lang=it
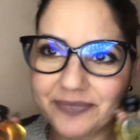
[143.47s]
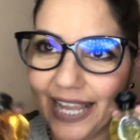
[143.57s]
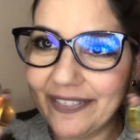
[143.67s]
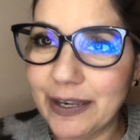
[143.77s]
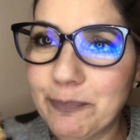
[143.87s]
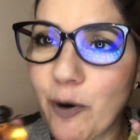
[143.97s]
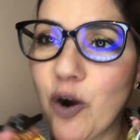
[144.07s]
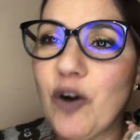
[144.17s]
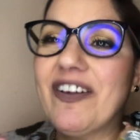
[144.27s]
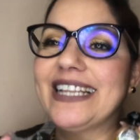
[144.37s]
a dir
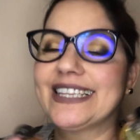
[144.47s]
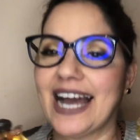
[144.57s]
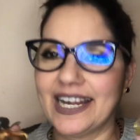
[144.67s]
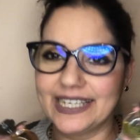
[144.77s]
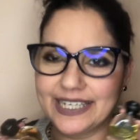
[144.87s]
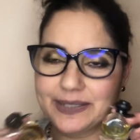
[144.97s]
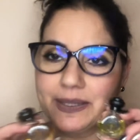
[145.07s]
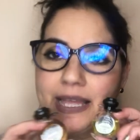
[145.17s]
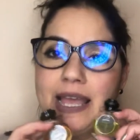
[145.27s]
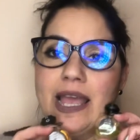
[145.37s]
poco, 20 anni
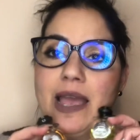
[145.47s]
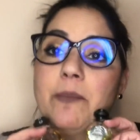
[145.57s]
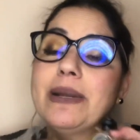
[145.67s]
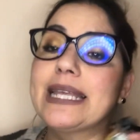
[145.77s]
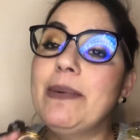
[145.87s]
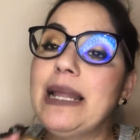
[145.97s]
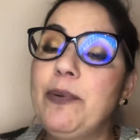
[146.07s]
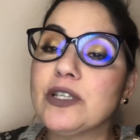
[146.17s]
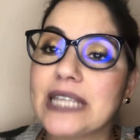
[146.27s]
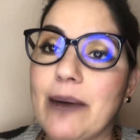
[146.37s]
perché me le
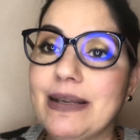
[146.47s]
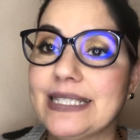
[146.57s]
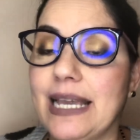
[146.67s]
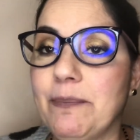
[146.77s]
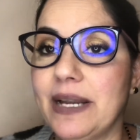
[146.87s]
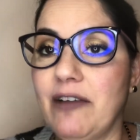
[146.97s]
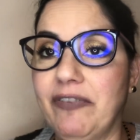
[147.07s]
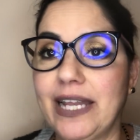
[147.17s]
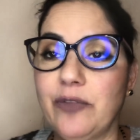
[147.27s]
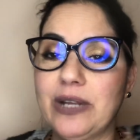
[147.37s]
portava sempre la
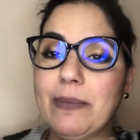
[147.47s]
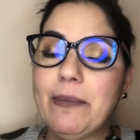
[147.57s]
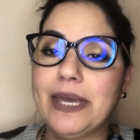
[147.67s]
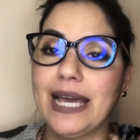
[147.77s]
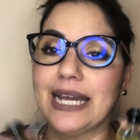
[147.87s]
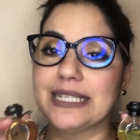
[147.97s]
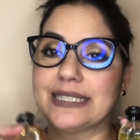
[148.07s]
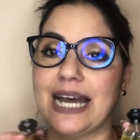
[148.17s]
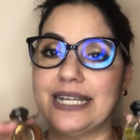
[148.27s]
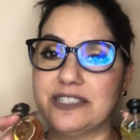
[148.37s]
figlia di una mia amica che
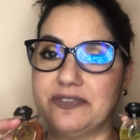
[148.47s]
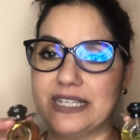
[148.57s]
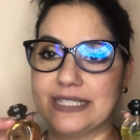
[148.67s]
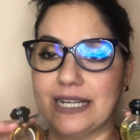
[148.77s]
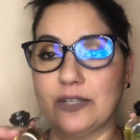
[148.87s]
sta in Svizzera,